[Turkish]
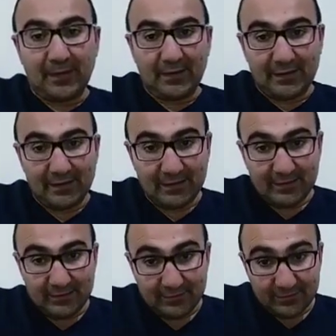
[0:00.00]
e,
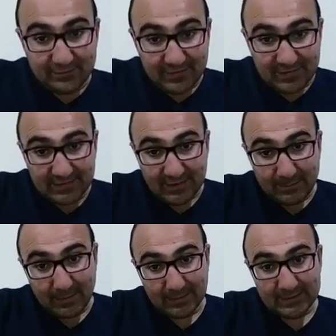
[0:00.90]
vezire
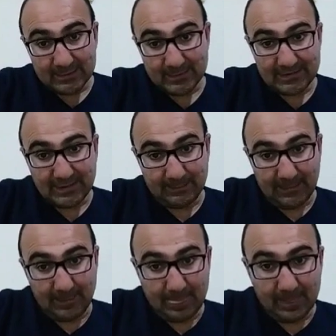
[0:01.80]
baktığımız
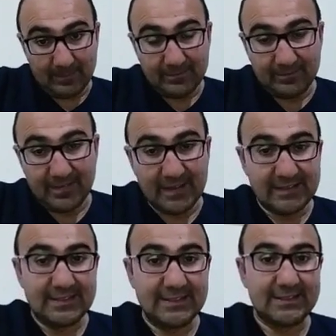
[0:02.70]
zaman
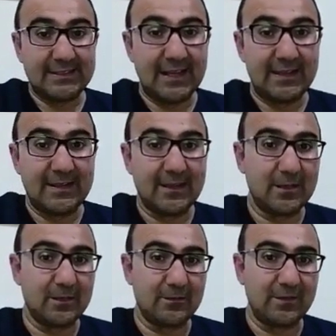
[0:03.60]
vezir neydi?
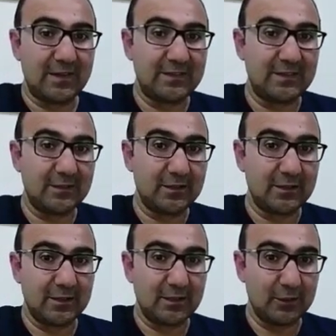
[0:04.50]
Vezir
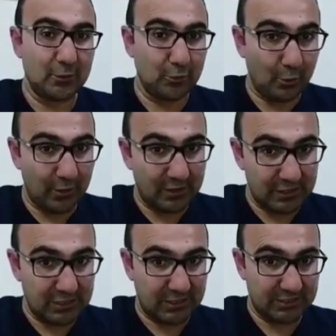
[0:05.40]
e,
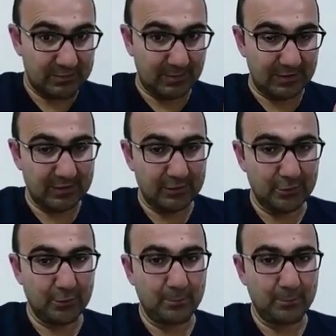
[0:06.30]
yönetici kısma giriyor.